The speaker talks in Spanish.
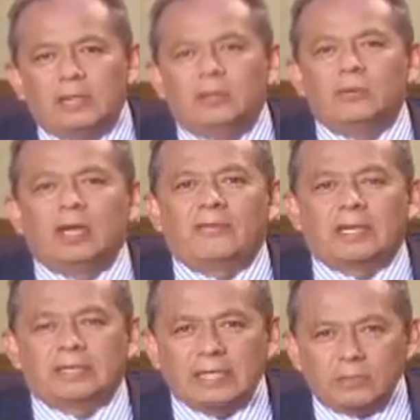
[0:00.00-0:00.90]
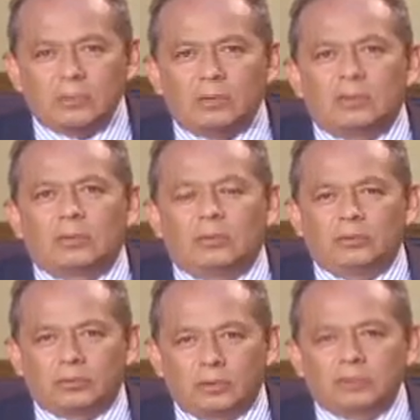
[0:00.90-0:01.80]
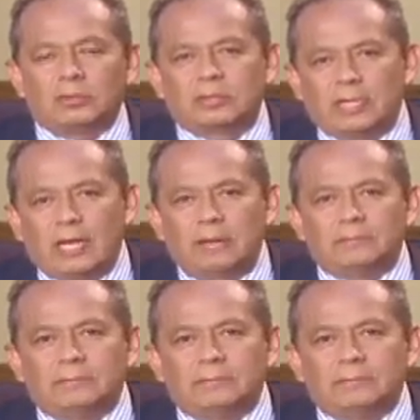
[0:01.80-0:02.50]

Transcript: y un efectivo control social.